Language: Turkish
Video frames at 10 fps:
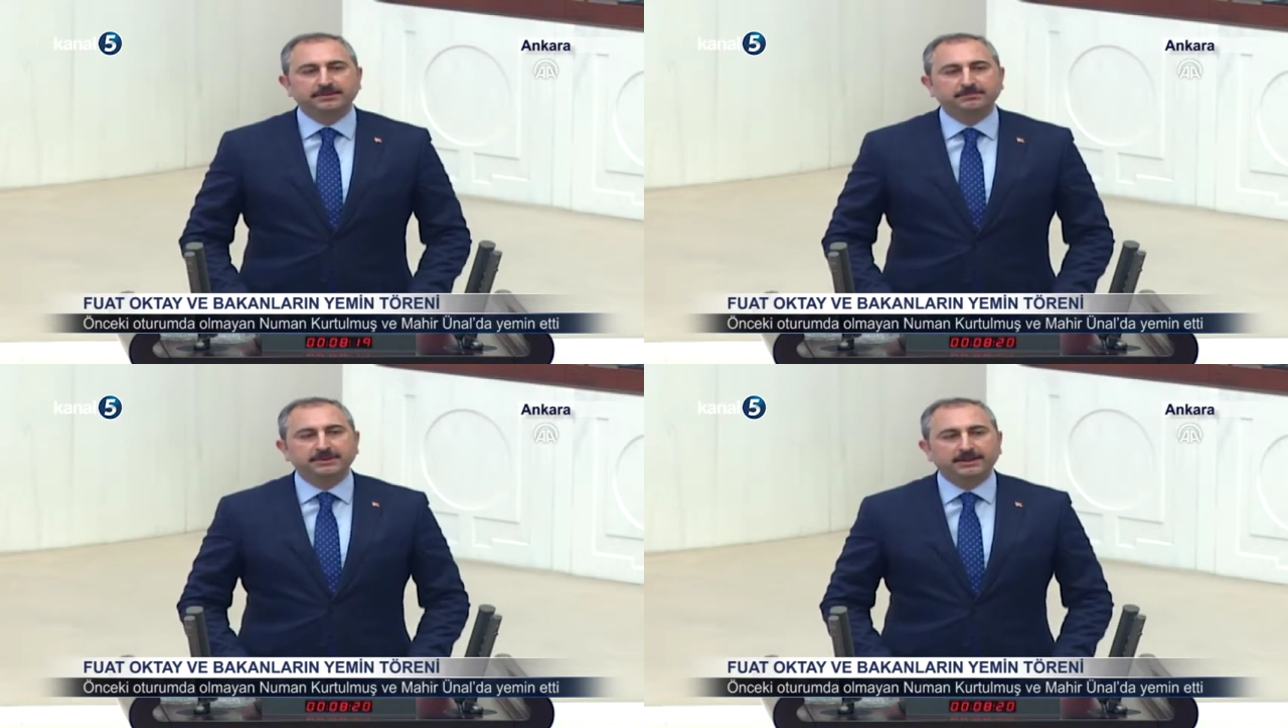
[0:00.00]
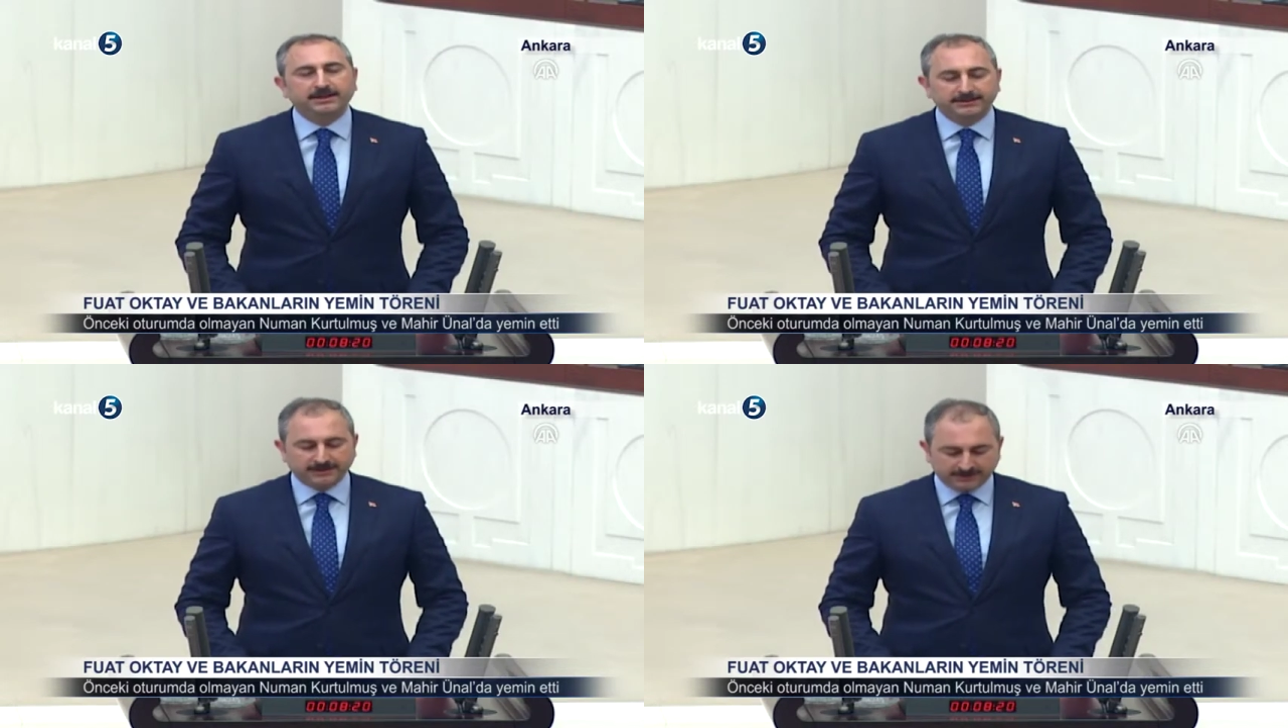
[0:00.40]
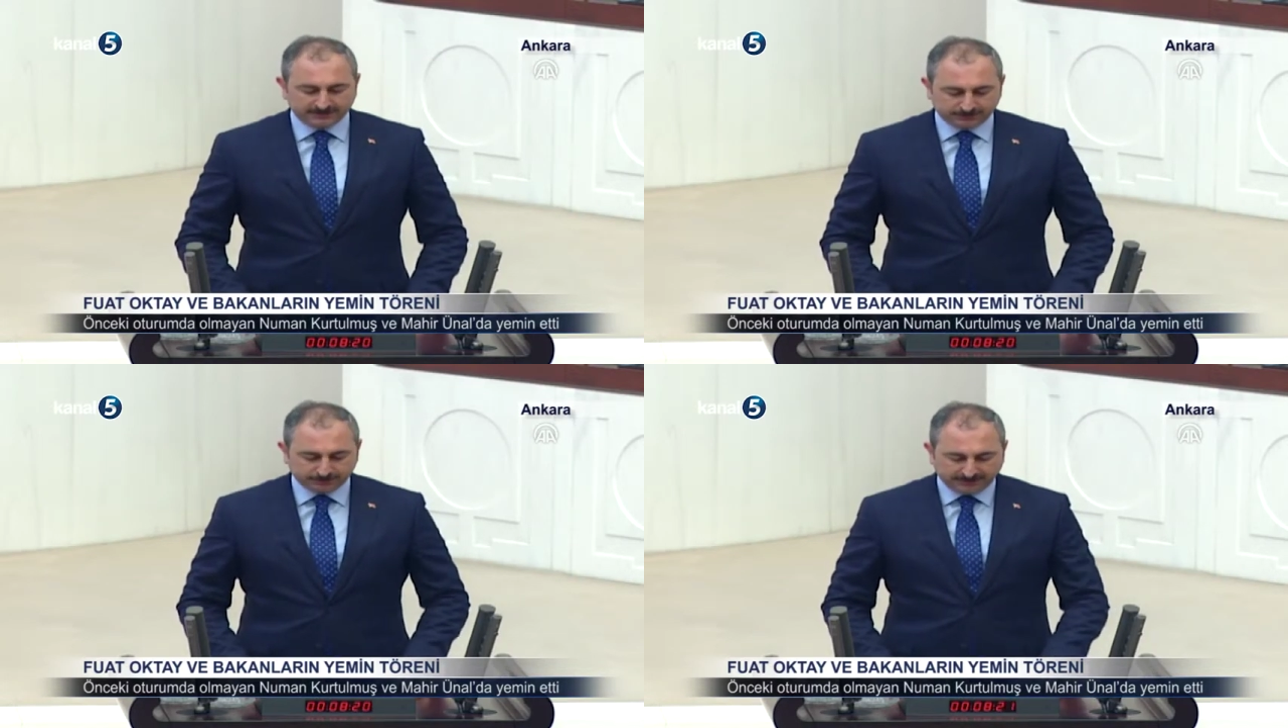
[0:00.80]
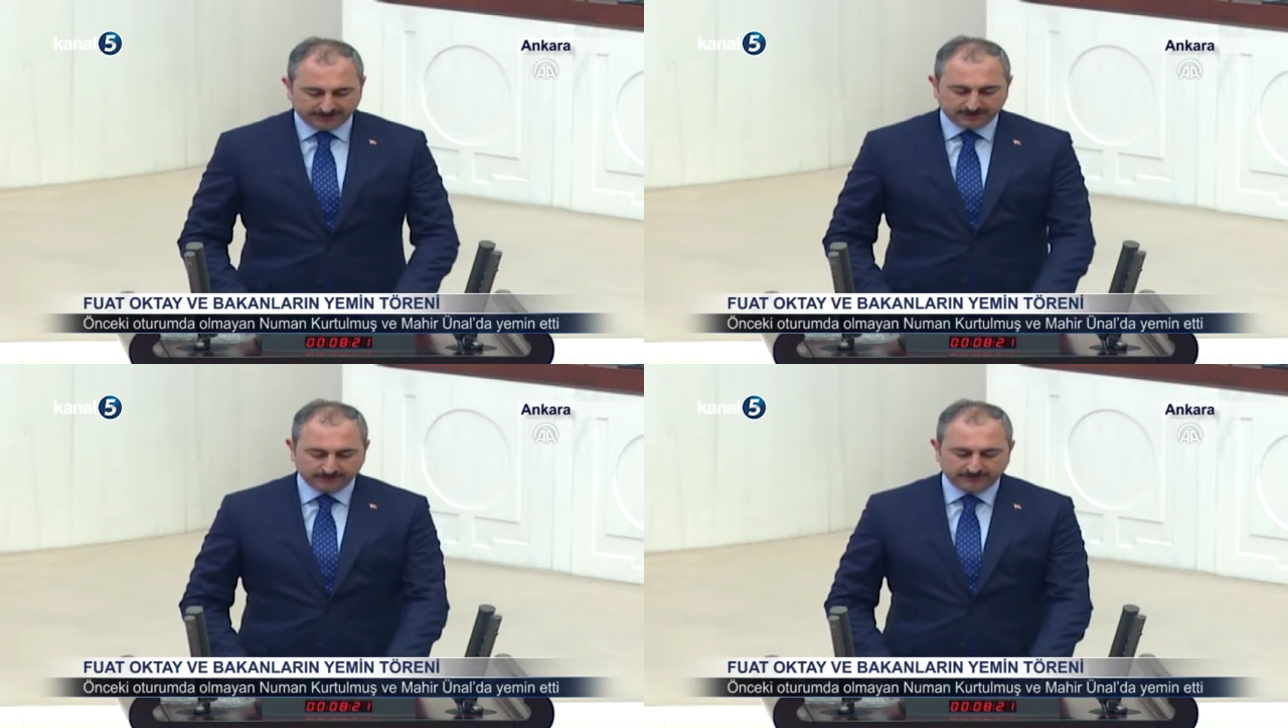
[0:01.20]
milli
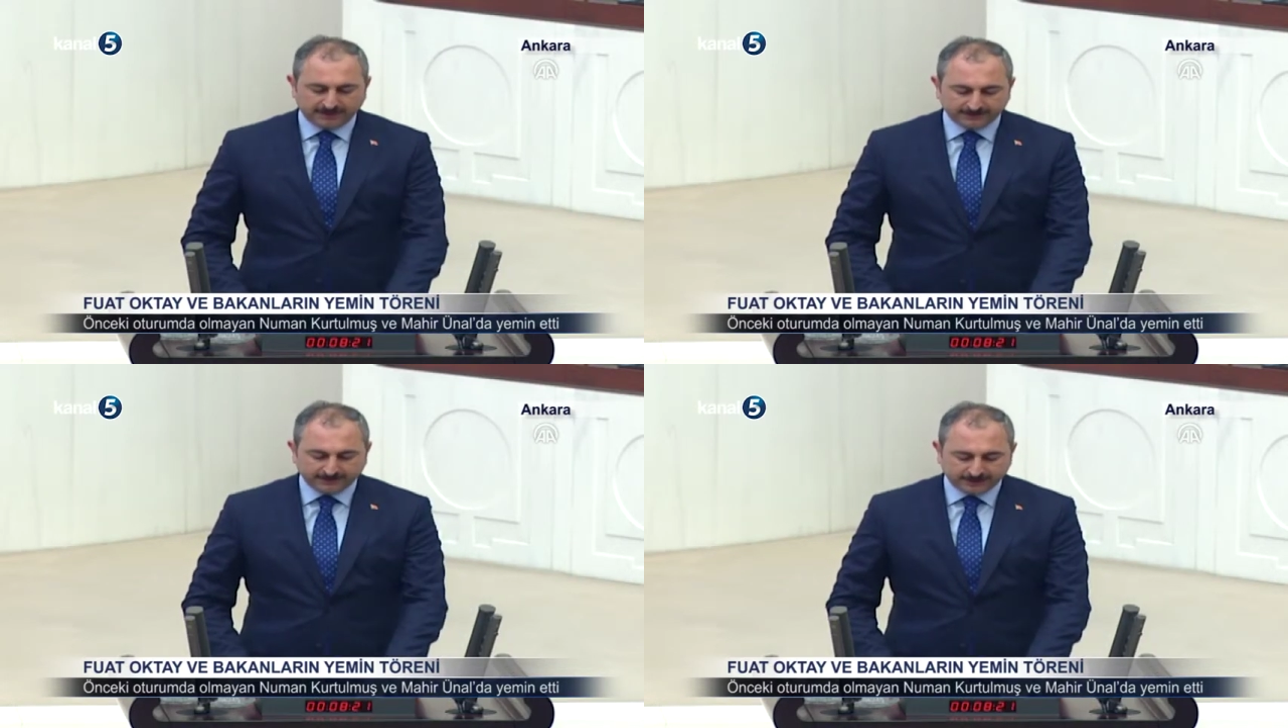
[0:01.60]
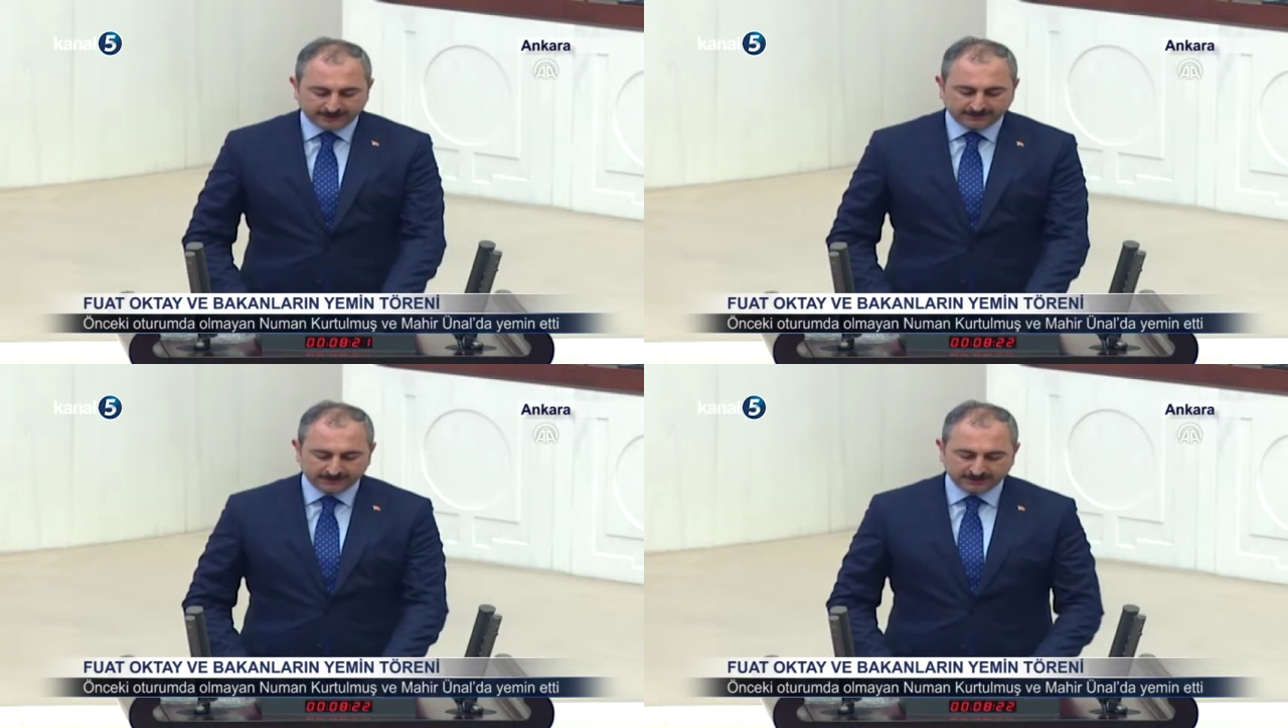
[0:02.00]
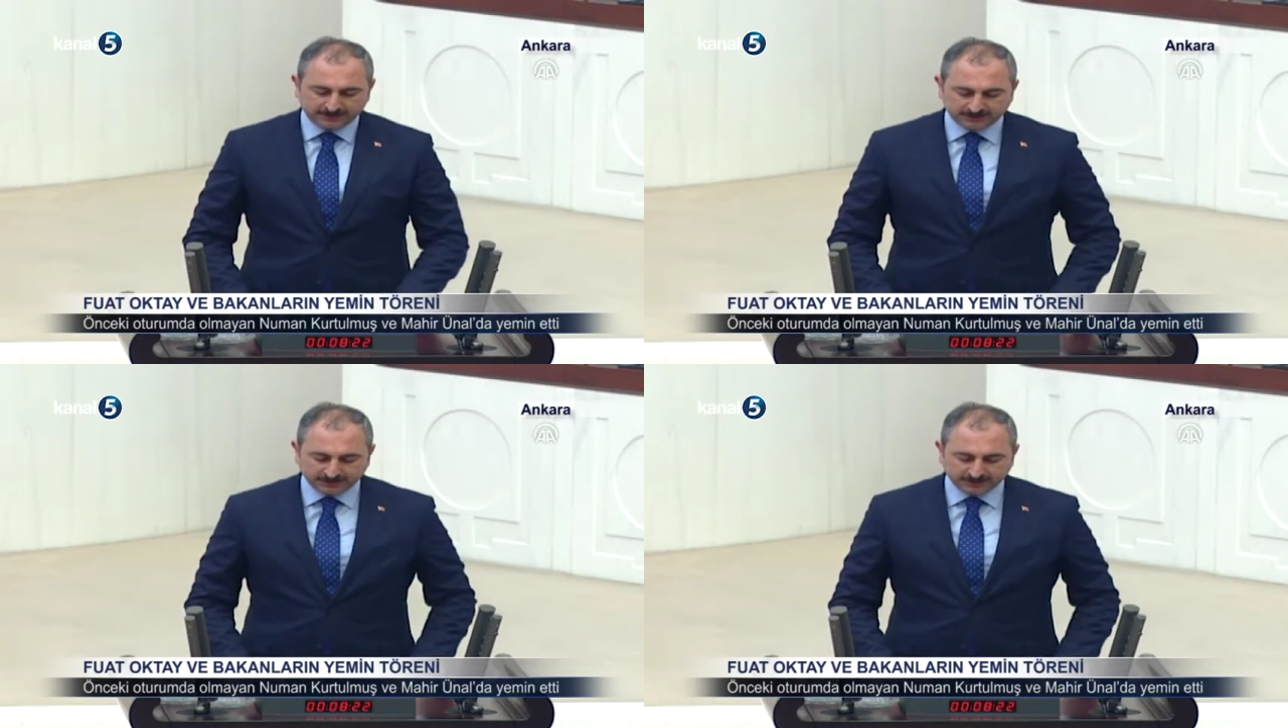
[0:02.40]
dayanışma ve adalet anlayışı